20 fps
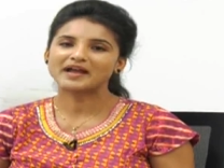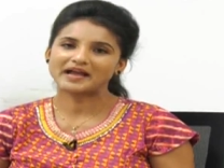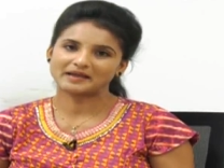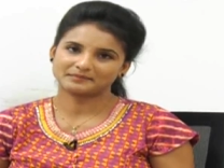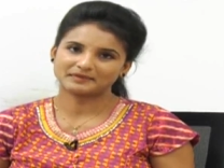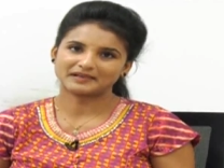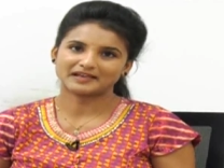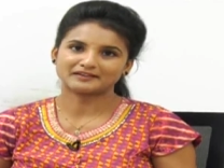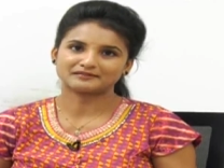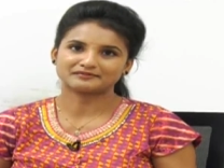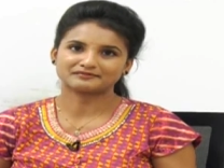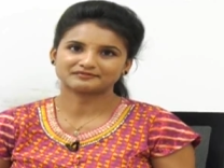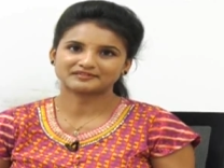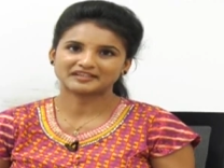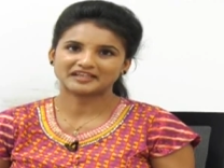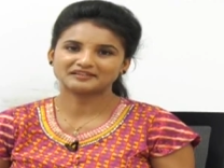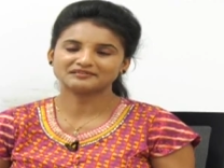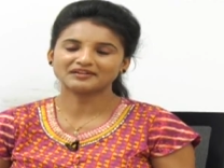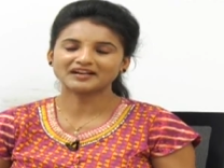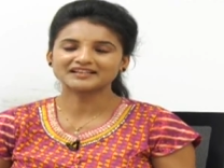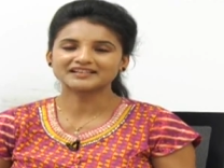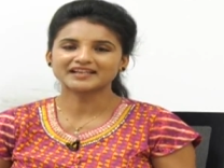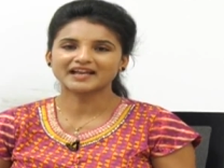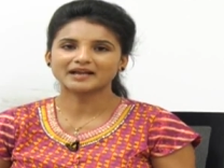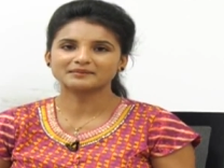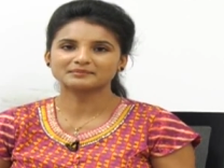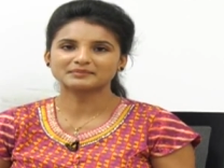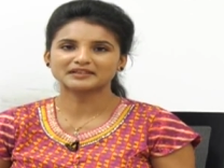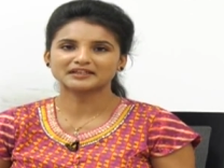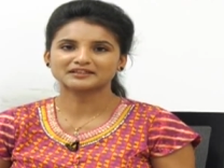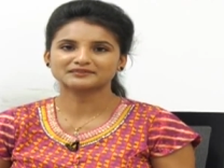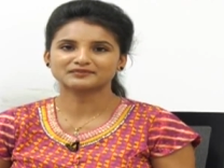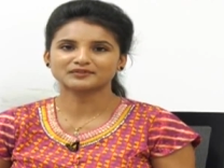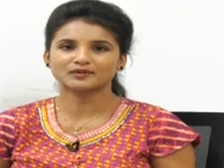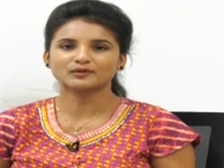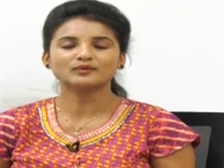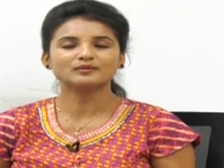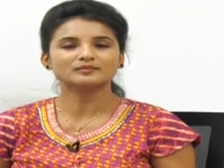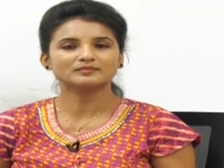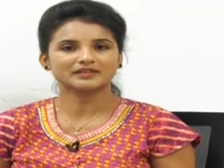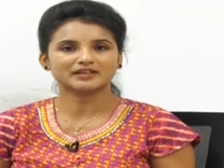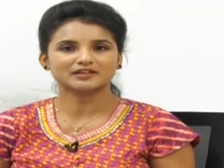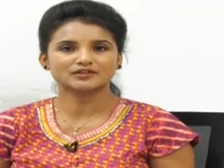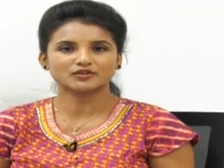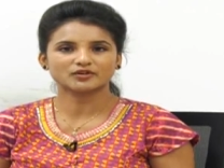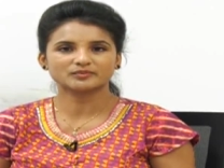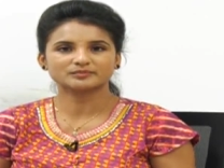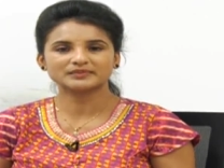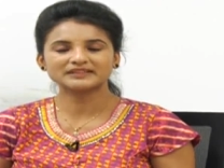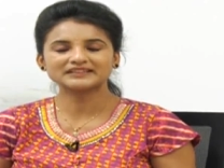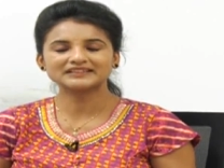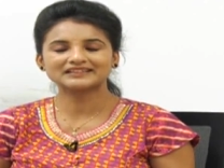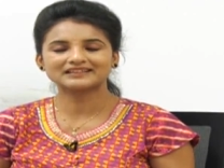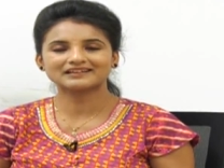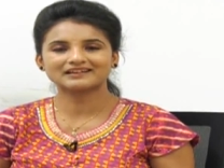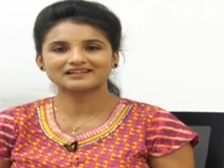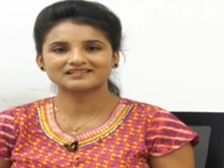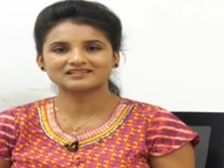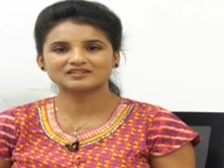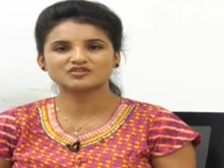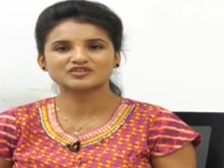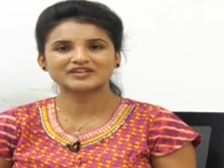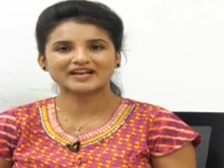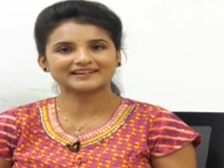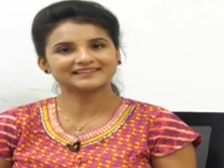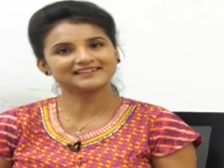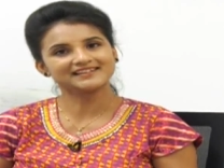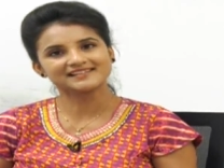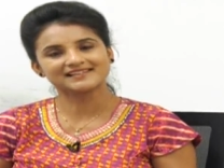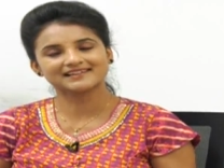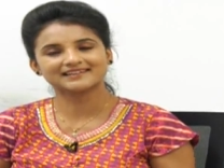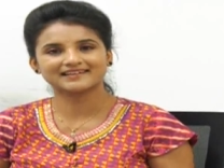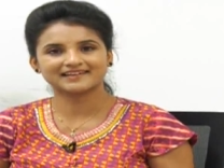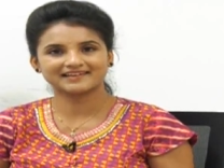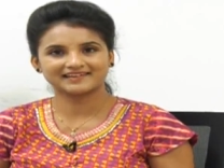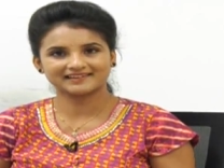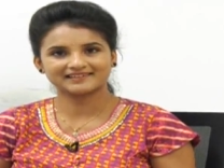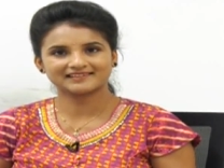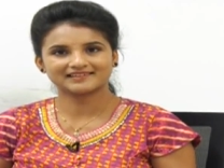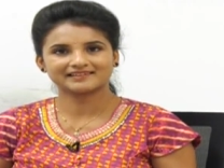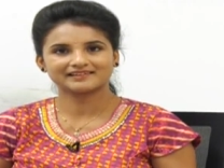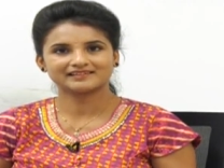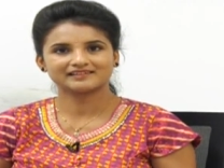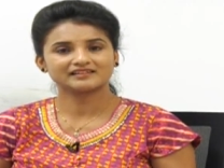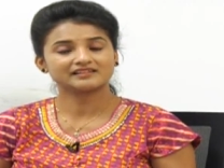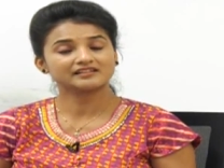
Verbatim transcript: టు హ్యాపీ లైఫ్ ఇవాళ హ్యాపీ లైఫ్లో మన టాపిక్ అసలు జాండీస్ అంటే ఏంటి